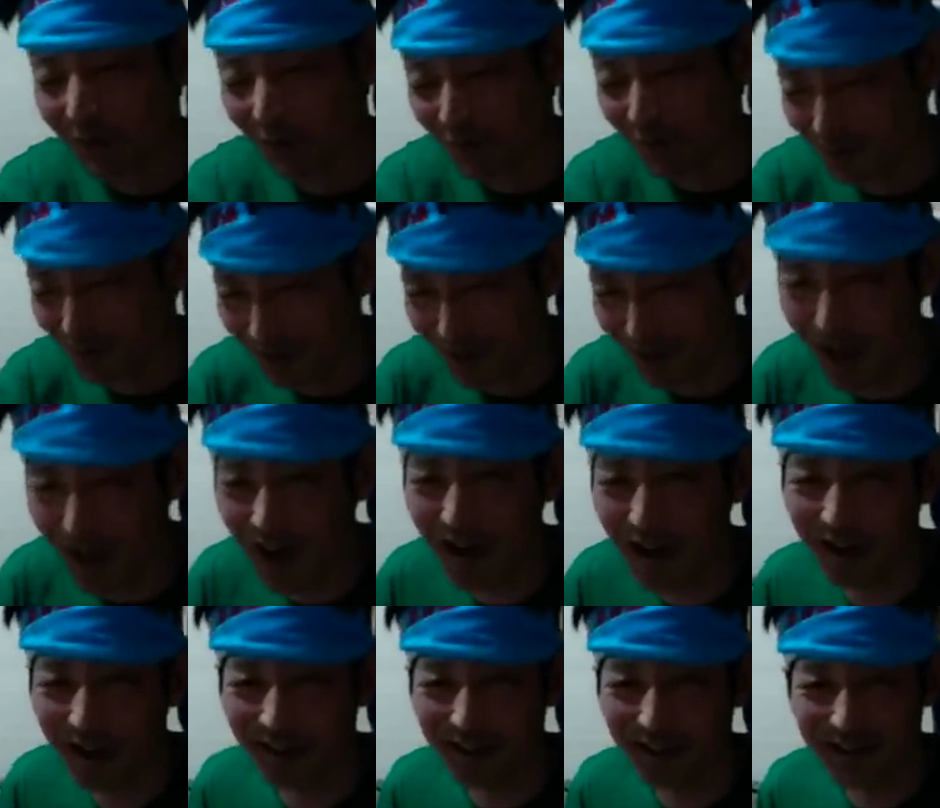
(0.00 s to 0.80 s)
くとですね、早
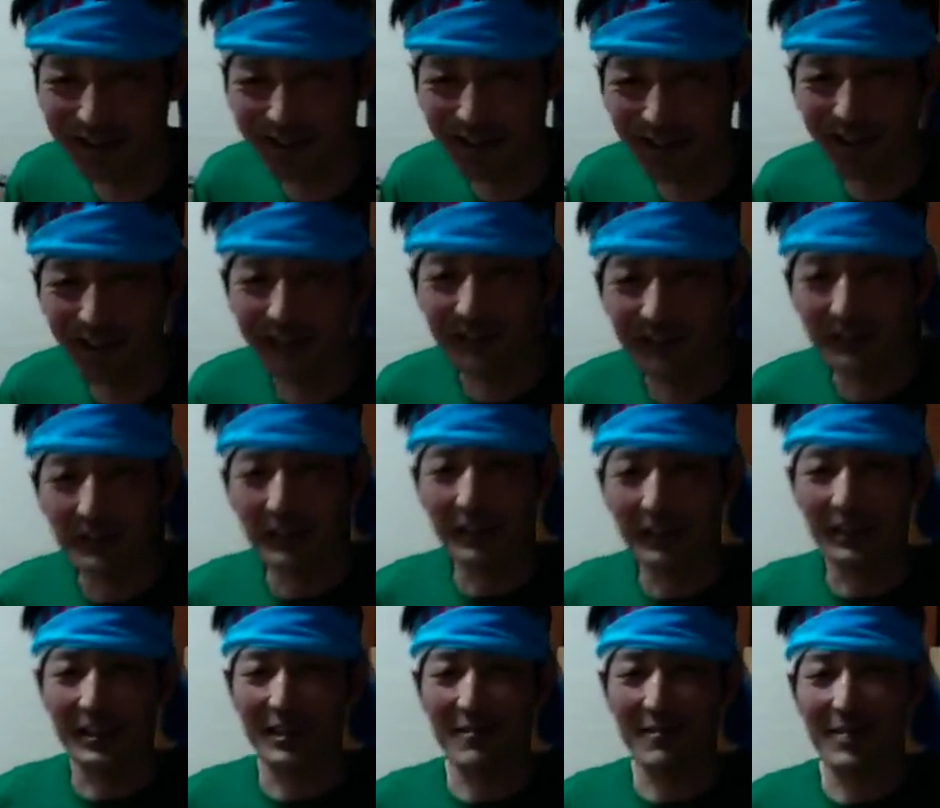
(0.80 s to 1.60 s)
川がですね、
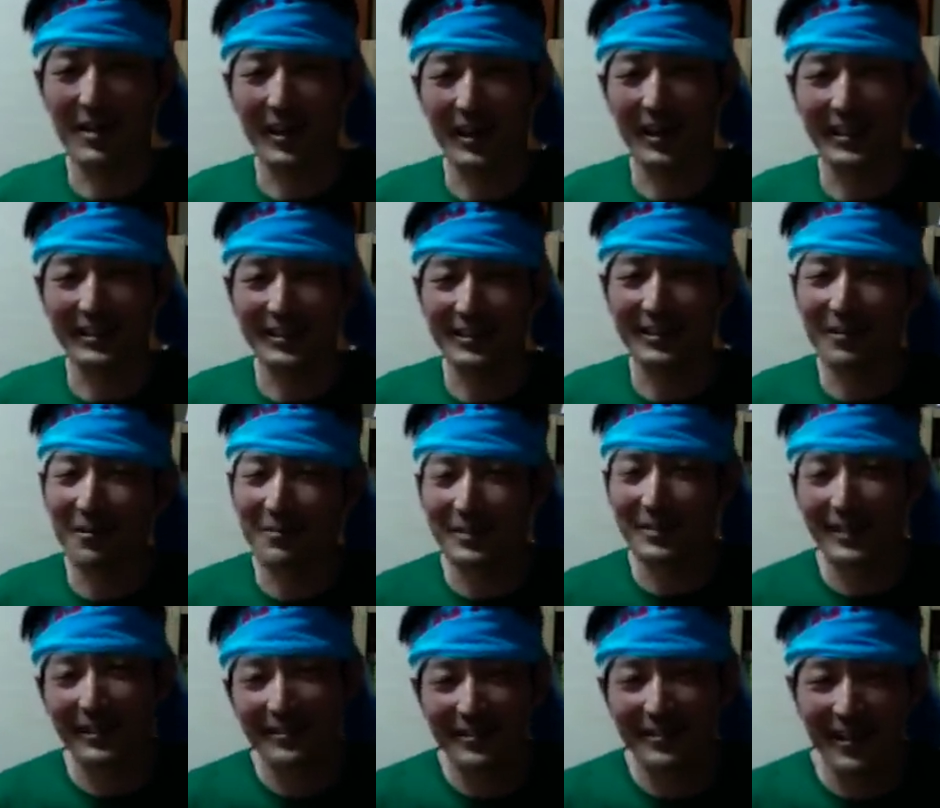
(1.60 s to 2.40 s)
今からチンコ見
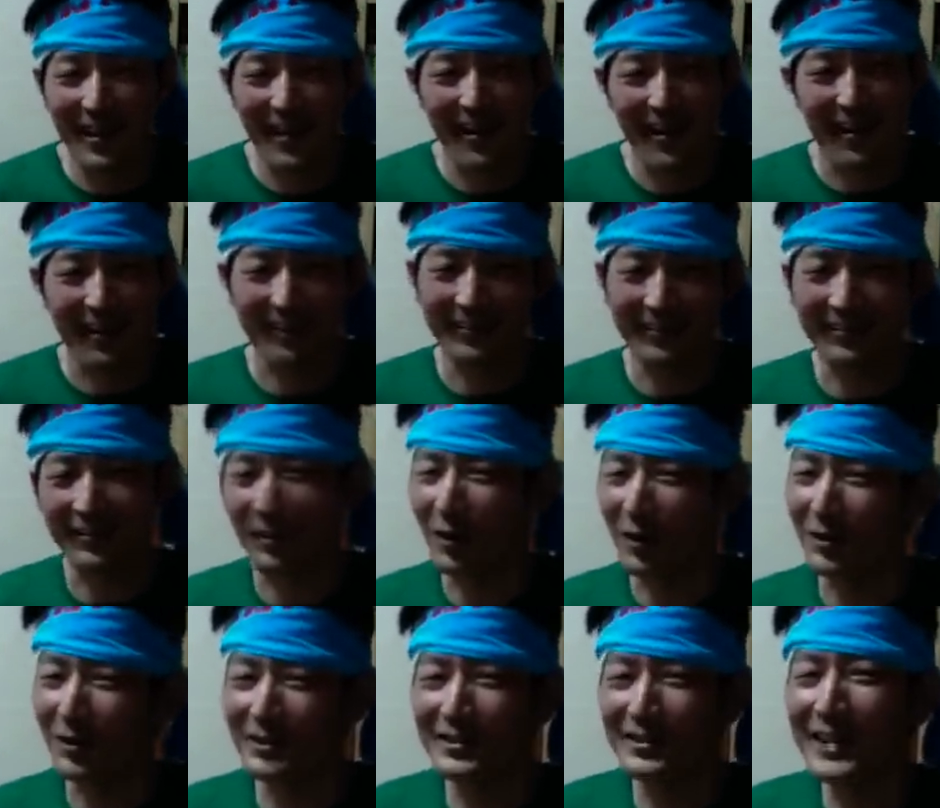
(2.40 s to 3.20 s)
せるぜ
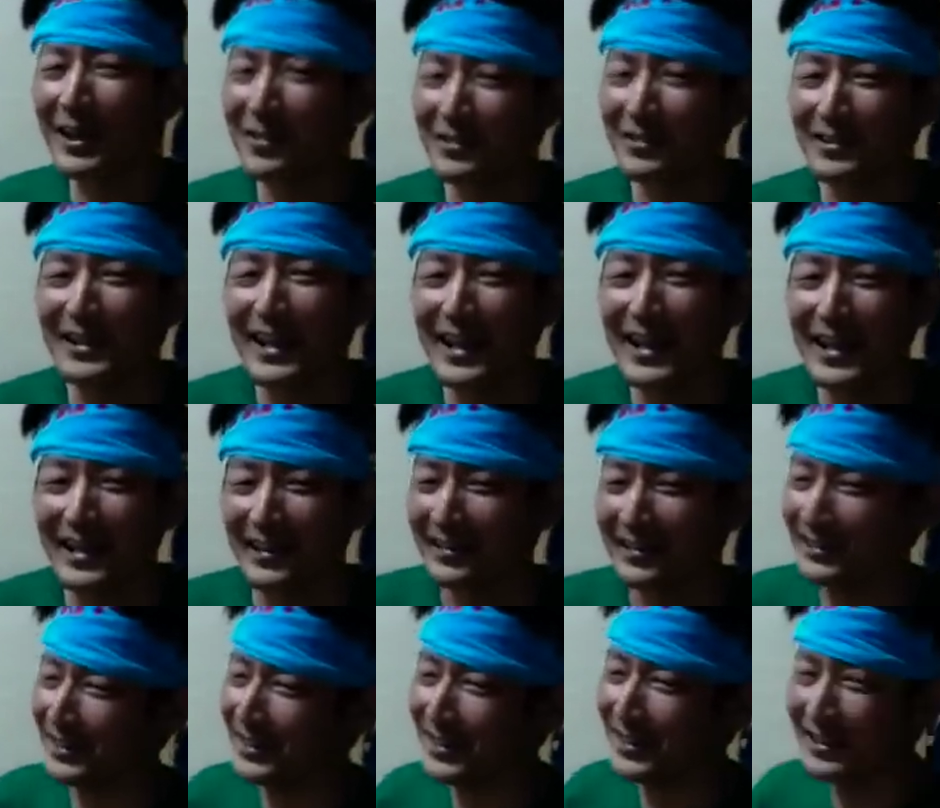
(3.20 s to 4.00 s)
押すな押す
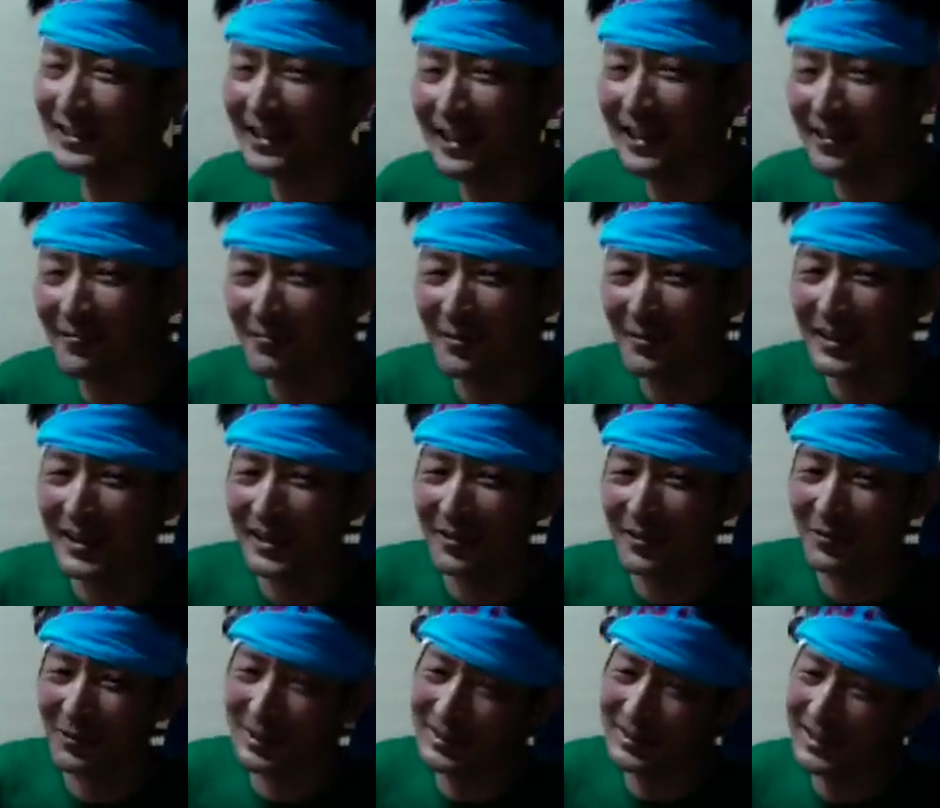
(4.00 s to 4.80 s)
な !2 時間目
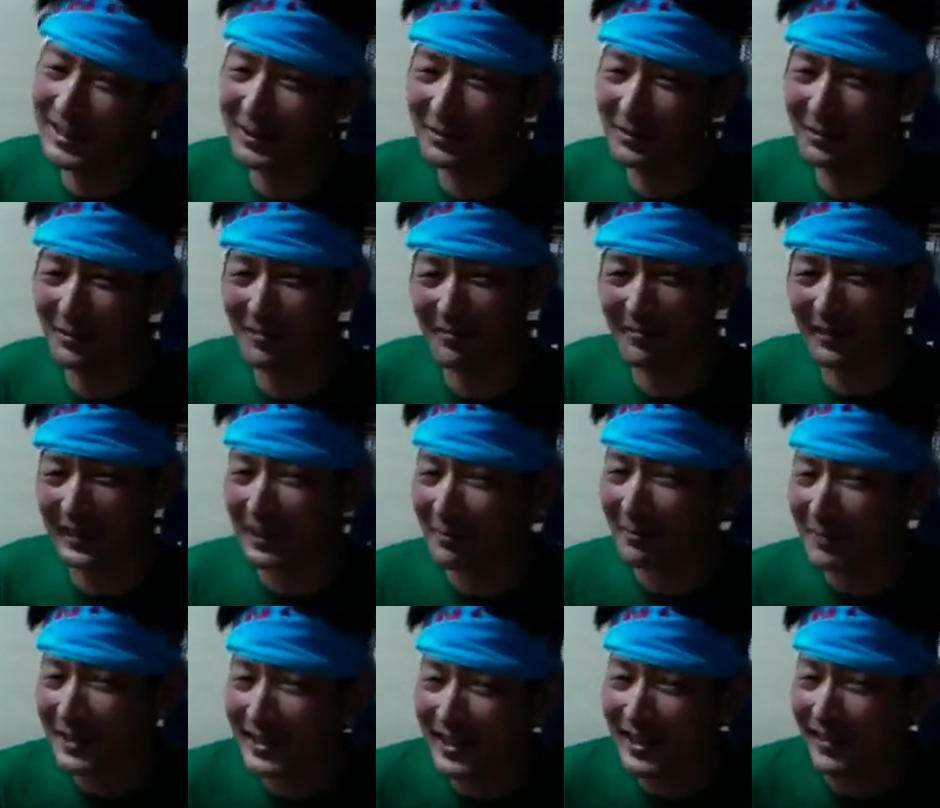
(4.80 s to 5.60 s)
終わった後もまた
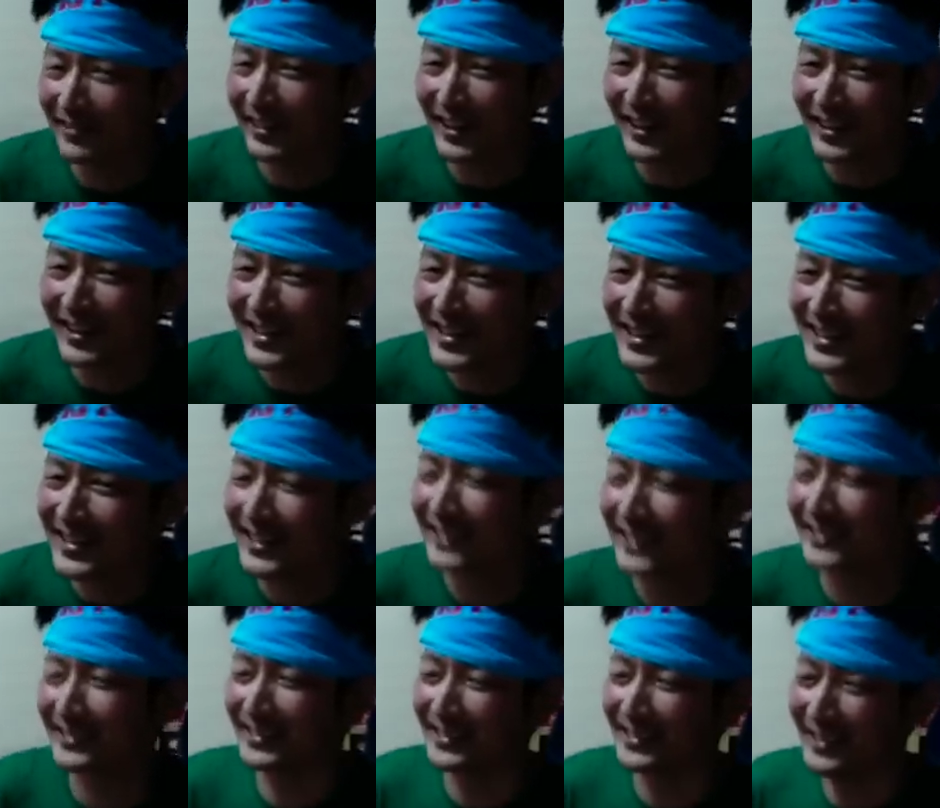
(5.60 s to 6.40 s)
見せるからなな
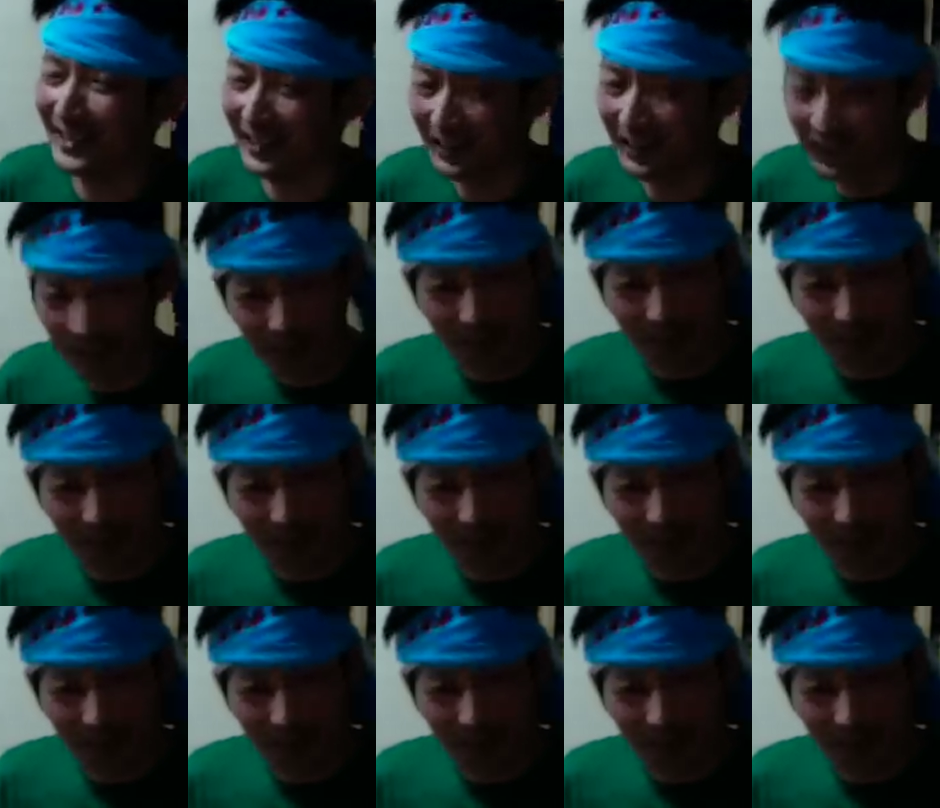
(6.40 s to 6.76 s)
んつって、